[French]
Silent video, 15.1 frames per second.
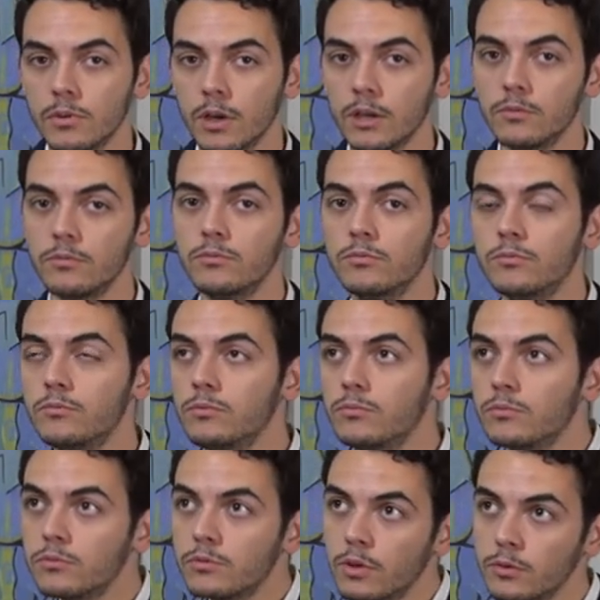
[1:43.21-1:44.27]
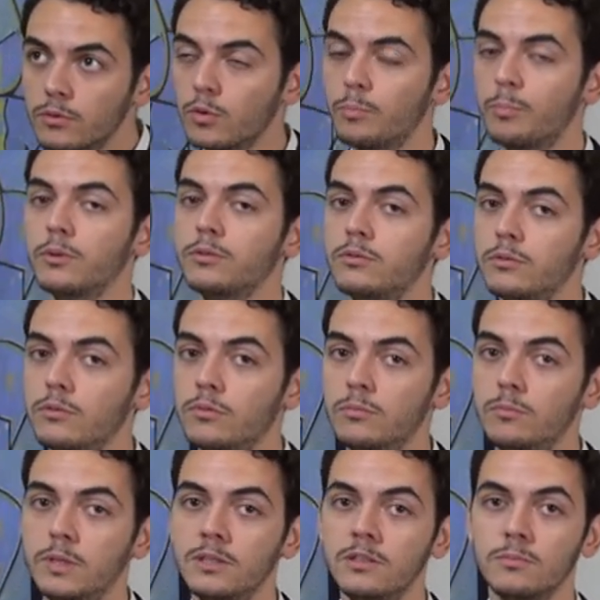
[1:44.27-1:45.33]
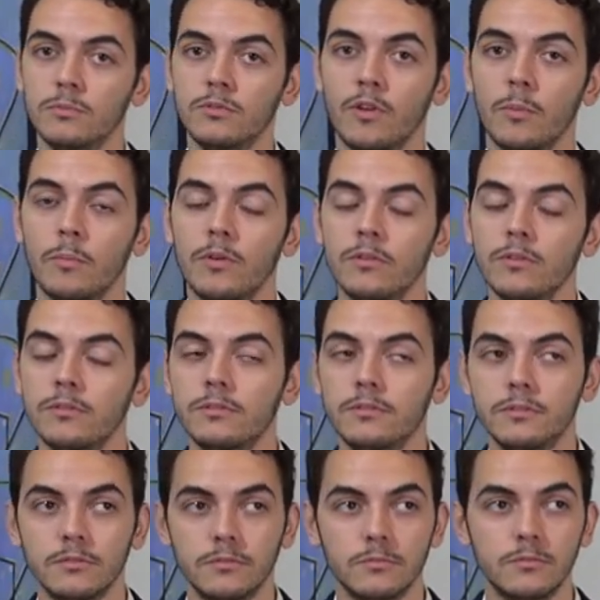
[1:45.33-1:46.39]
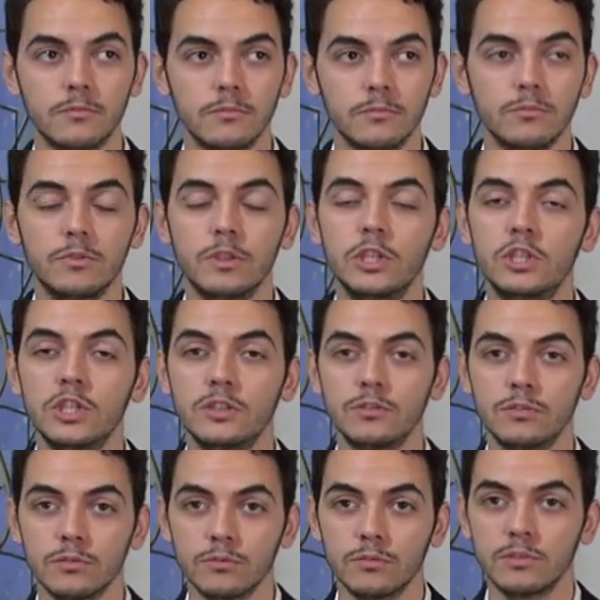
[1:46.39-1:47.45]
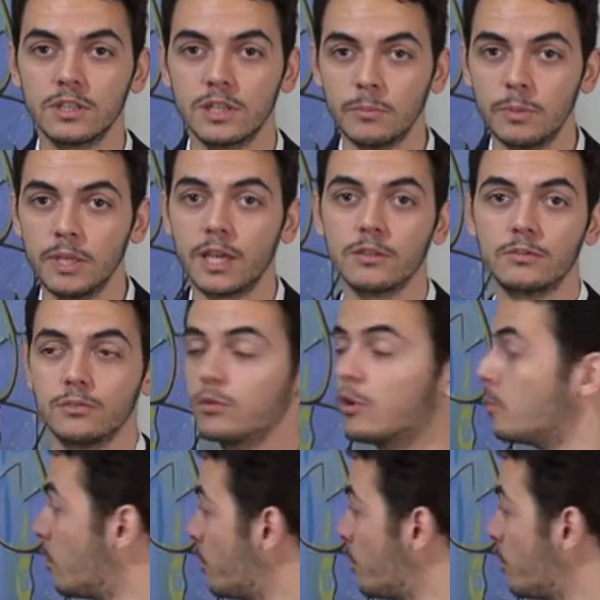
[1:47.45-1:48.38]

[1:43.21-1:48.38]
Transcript: une, sorte de post-cubisme, vraiment euh, une digestion de ce qu'est Picasso, comme